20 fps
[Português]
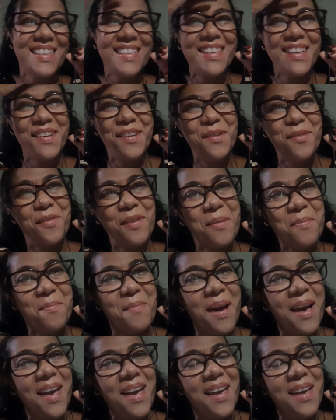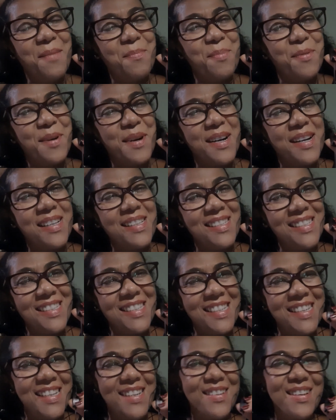Então eu vim bem para um
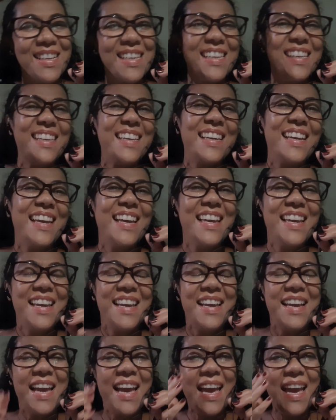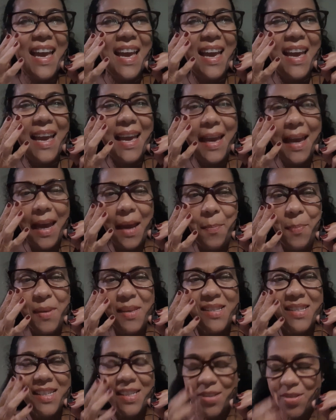cantinho aqui. É,
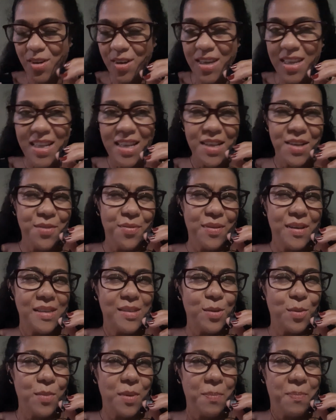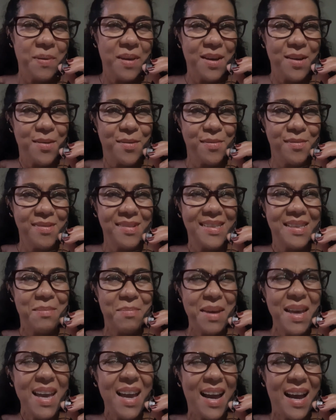rapidinho, só queria te fazer uma pergunta,
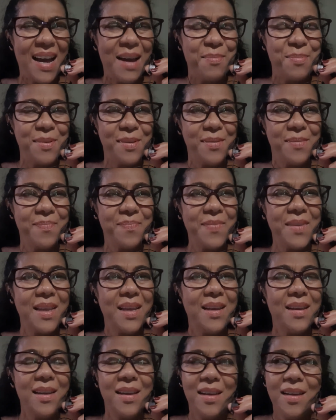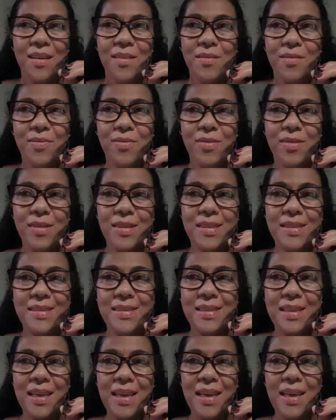bem rápido.
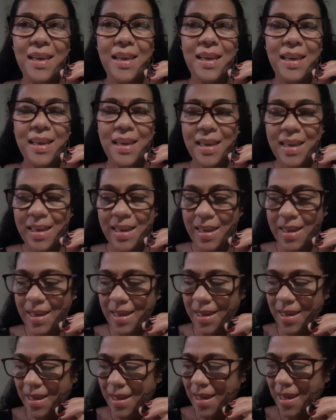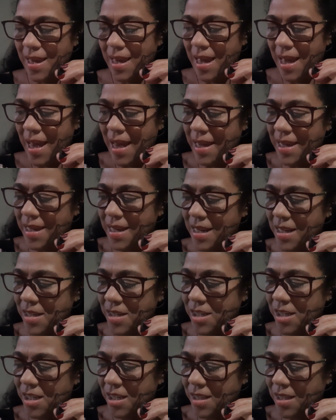Você
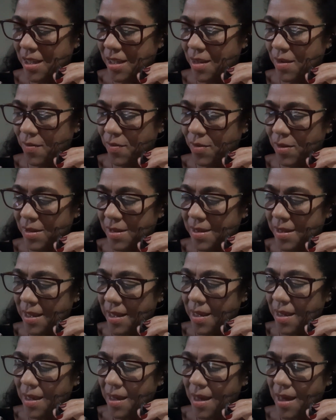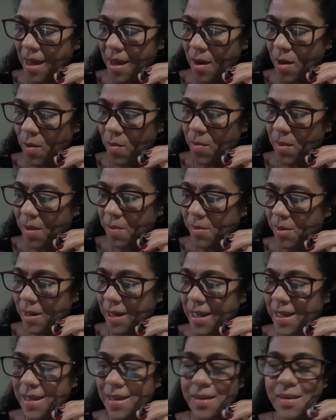acredita que você é uma
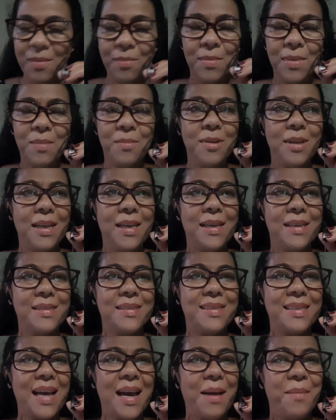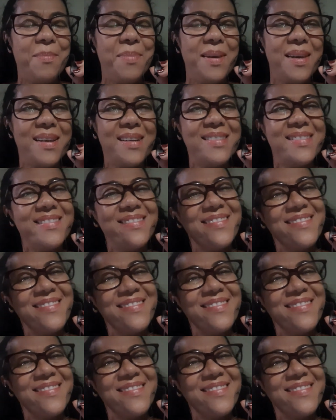mulher, uma mulher sábia?